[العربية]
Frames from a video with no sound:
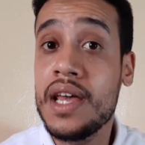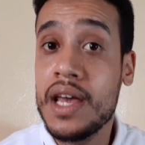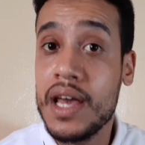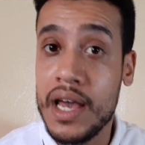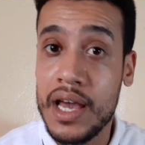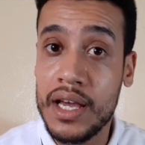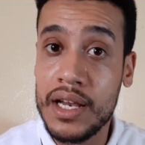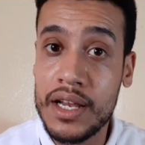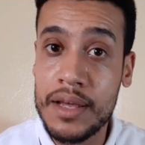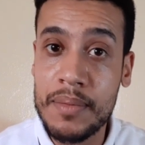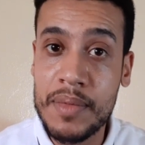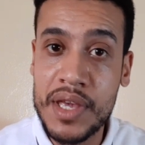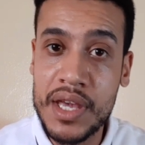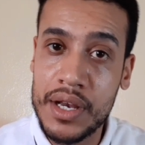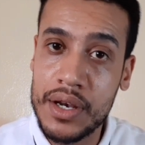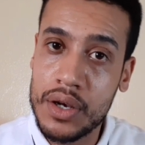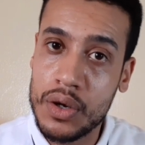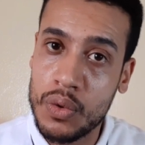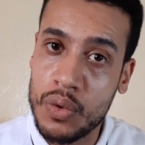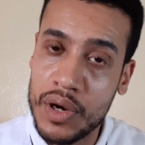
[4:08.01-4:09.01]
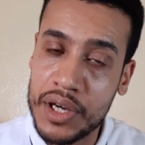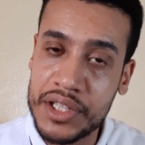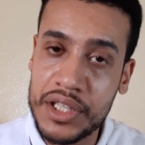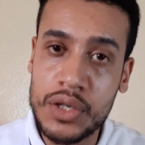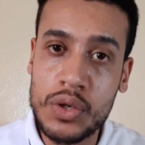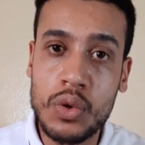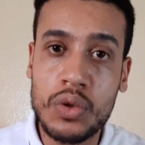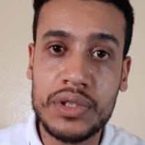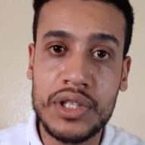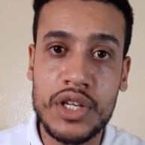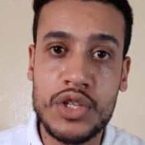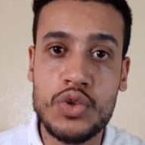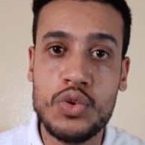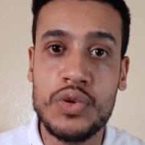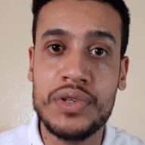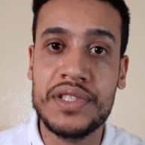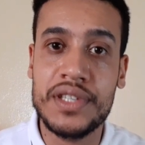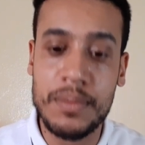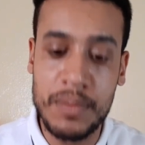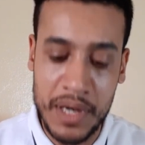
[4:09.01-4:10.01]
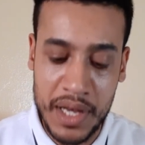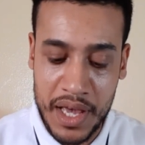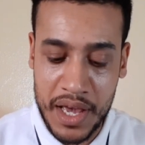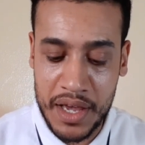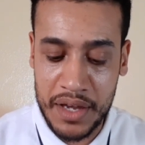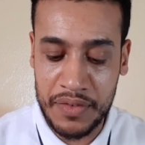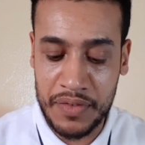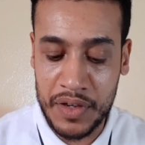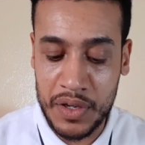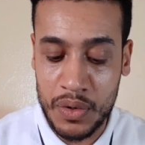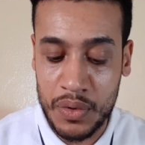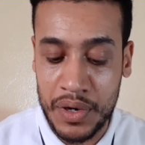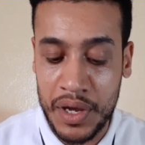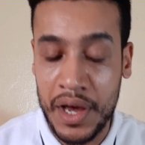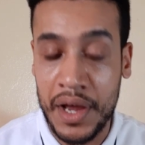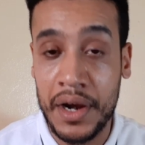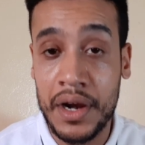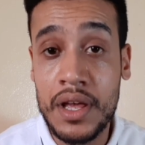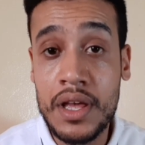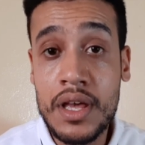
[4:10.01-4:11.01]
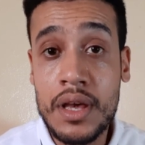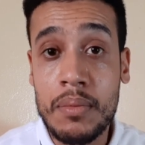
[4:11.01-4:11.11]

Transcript: عالميا وهذه نقطة تحسب لإيرفي رونار